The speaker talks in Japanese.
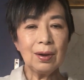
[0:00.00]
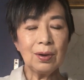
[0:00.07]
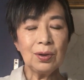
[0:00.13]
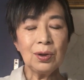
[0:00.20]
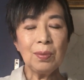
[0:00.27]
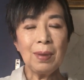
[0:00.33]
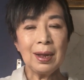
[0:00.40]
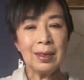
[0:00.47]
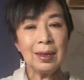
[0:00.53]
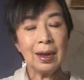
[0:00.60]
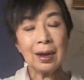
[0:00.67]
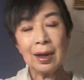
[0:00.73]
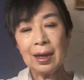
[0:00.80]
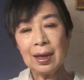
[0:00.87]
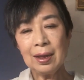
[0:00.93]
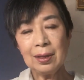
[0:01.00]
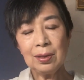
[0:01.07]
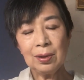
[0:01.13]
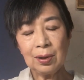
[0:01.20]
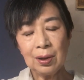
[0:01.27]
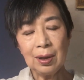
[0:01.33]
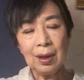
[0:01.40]
この真ん中辺
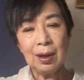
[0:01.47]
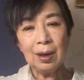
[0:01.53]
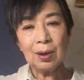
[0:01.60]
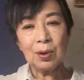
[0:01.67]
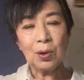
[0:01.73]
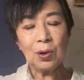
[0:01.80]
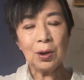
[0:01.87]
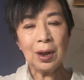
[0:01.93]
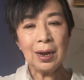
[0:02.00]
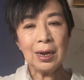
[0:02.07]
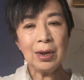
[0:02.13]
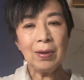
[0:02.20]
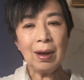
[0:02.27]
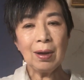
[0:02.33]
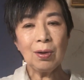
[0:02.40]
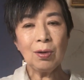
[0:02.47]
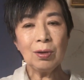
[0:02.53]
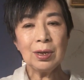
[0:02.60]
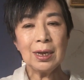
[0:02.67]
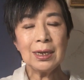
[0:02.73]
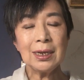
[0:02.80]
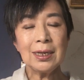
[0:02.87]
の「これには
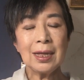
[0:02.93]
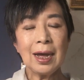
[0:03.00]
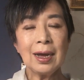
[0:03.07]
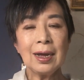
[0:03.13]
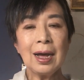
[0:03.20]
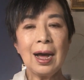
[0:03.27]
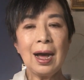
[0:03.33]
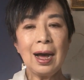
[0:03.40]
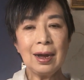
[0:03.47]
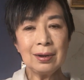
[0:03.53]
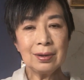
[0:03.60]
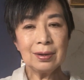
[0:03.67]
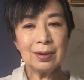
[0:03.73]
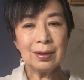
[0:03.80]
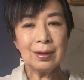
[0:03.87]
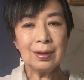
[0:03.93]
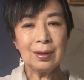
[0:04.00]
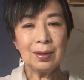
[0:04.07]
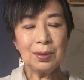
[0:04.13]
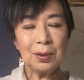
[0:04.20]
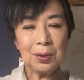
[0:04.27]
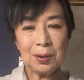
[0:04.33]
後日談があ
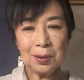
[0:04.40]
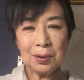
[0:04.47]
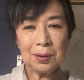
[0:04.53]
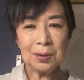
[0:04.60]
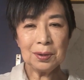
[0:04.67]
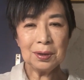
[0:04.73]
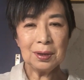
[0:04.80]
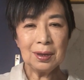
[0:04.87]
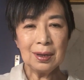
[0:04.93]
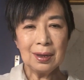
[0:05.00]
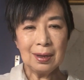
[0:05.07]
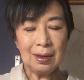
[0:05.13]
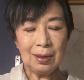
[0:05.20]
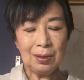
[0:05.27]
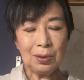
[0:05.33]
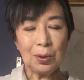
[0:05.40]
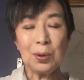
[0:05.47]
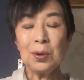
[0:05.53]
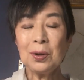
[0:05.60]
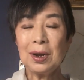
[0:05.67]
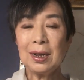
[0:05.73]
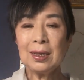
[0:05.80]
る」というと
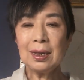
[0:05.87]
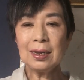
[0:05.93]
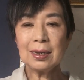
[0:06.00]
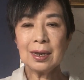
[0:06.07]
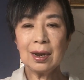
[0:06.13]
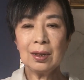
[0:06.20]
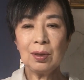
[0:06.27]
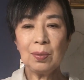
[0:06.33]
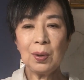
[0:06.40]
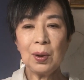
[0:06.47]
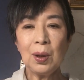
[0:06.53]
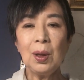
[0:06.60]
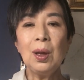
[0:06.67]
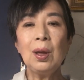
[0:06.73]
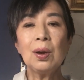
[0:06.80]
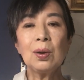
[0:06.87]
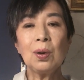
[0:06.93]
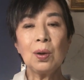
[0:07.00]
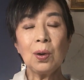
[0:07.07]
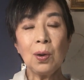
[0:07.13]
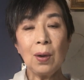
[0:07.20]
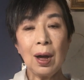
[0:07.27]
ころなんですけれども、
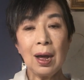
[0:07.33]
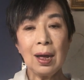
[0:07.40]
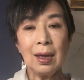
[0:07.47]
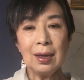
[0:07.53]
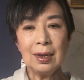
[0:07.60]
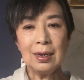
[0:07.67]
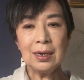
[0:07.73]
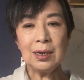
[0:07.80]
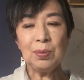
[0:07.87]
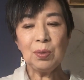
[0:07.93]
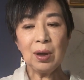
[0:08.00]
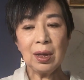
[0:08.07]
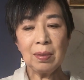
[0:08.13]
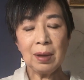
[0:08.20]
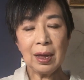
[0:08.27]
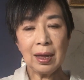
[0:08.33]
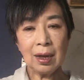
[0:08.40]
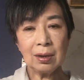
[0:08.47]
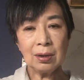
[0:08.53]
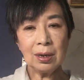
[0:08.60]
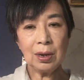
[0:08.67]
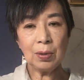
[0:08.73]
ここは下山
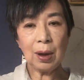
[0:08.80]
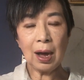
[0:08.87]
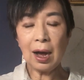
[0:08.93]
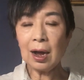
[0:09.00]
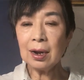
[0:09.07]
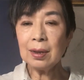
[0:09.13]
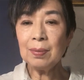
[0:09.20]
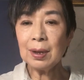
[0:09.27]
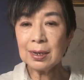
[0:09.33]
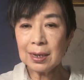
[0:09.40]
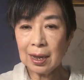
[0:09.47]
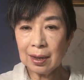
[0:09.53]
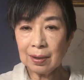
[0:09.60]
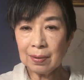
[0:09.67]
訳にはありませ